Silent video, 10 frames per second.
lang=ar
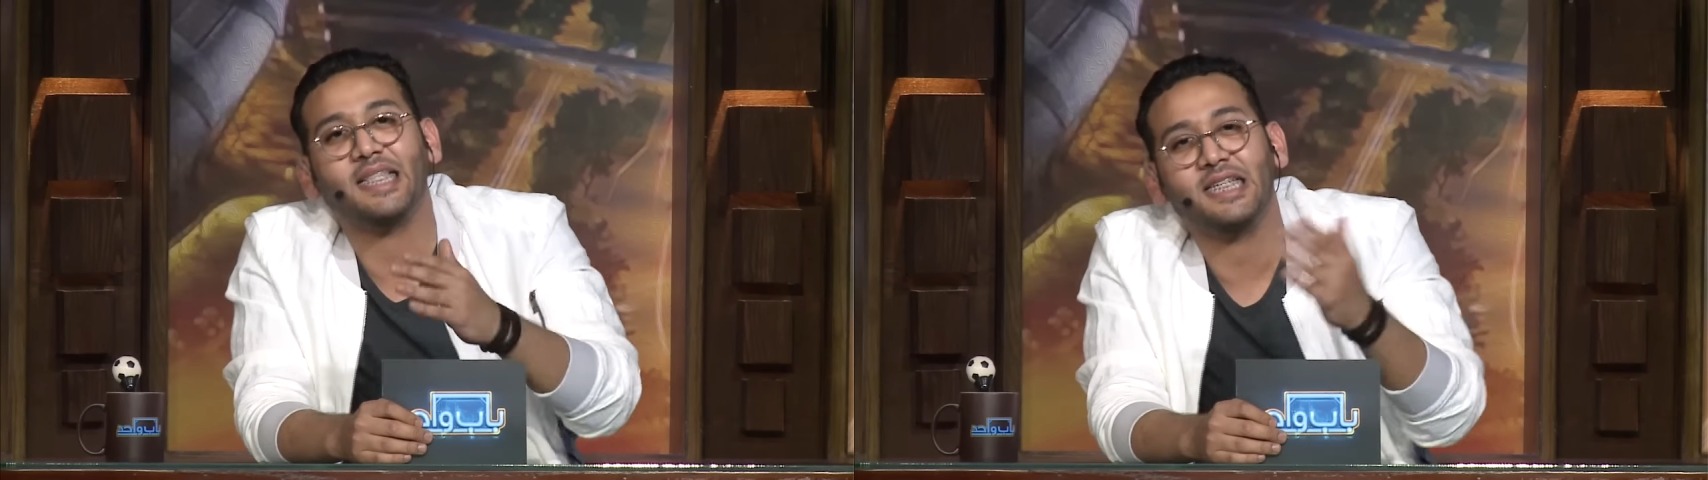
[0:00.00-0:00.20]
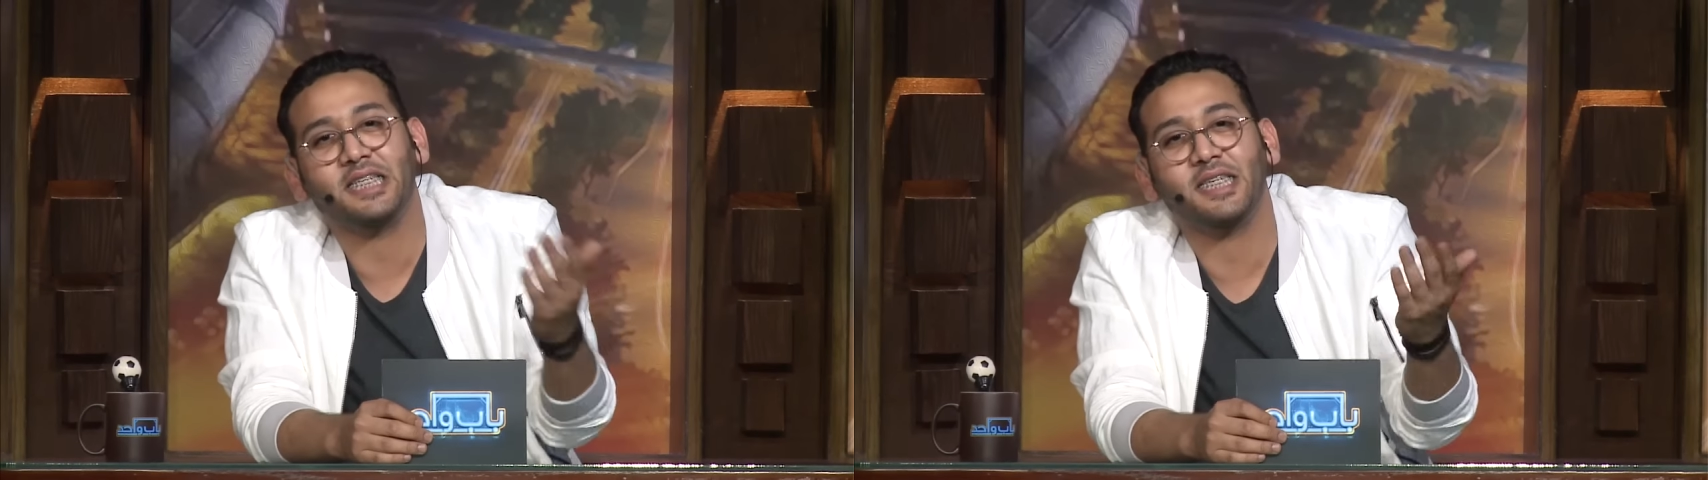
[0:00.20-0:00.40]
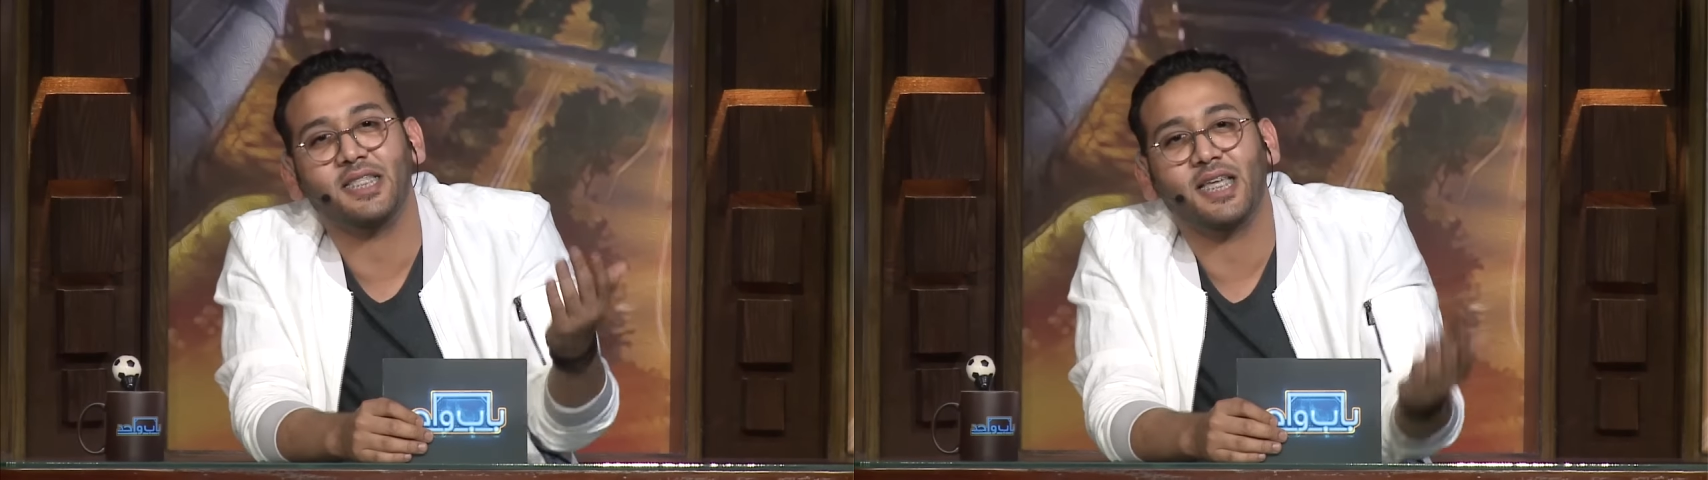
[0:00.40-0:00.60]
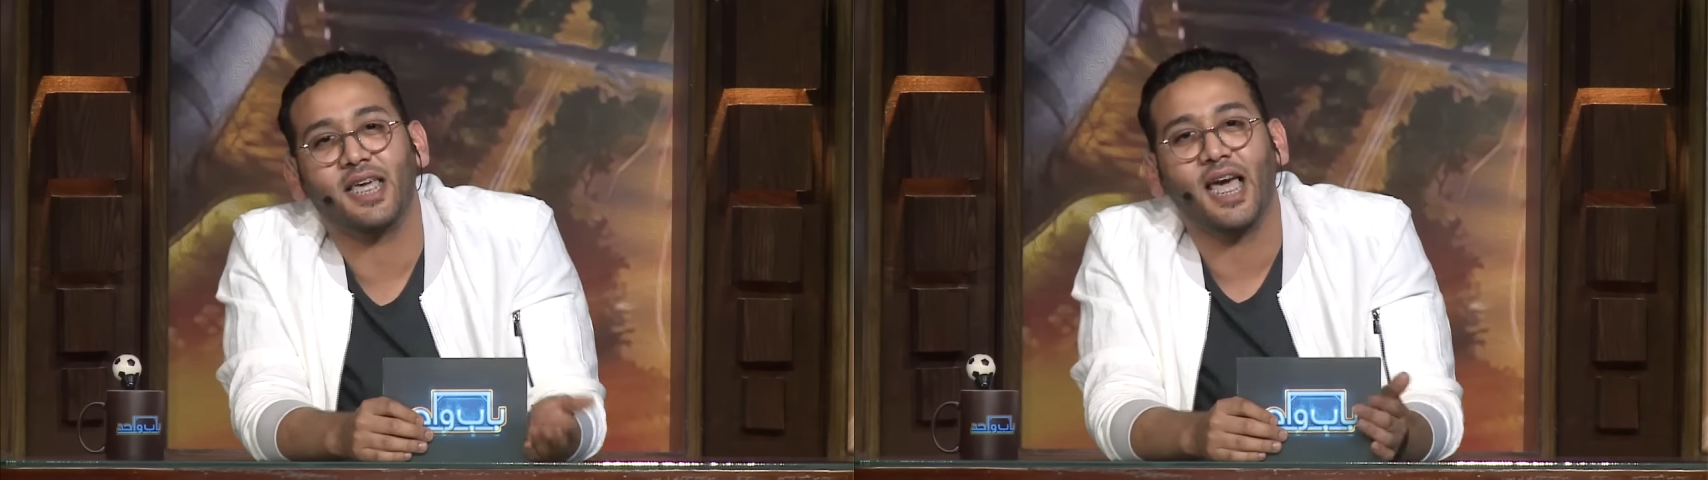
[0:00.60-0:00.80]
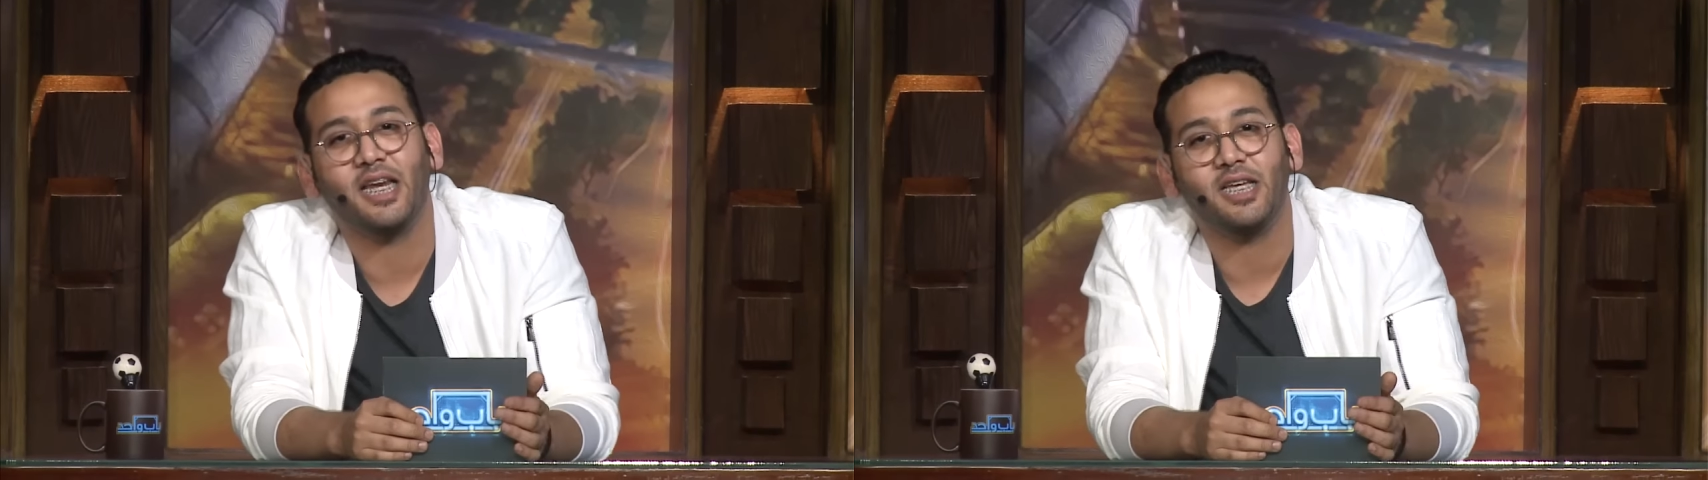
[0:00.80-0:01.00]
تجي
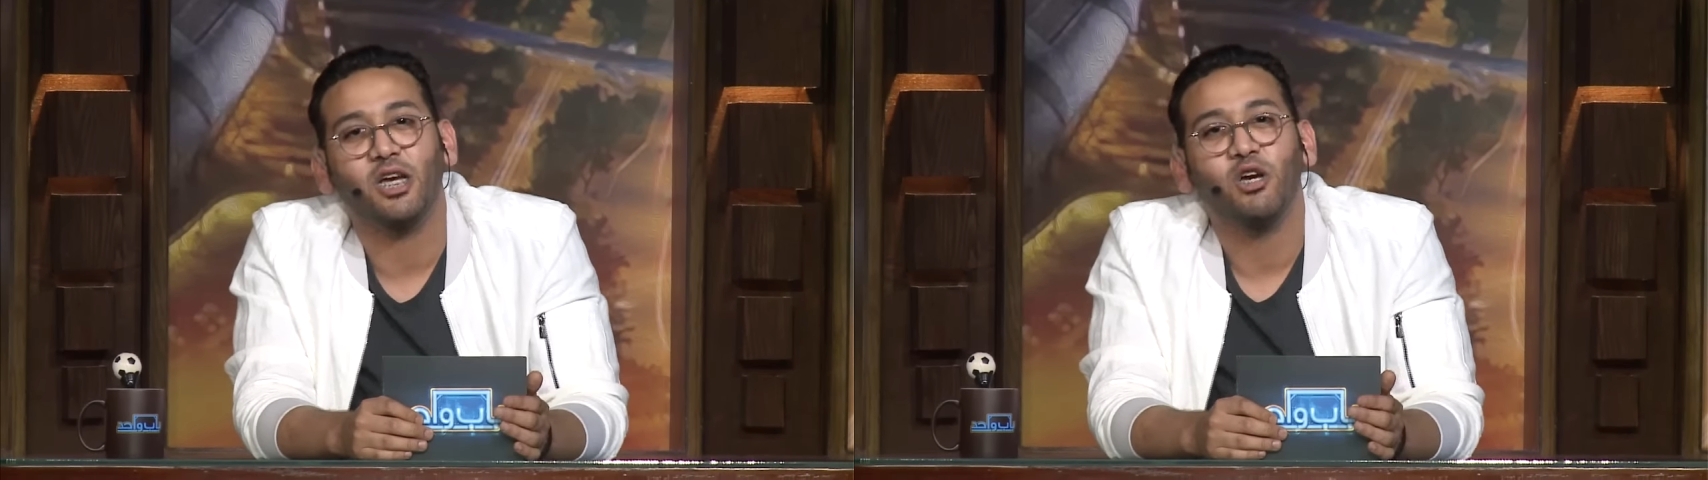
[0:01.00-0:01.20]
ضدك يعني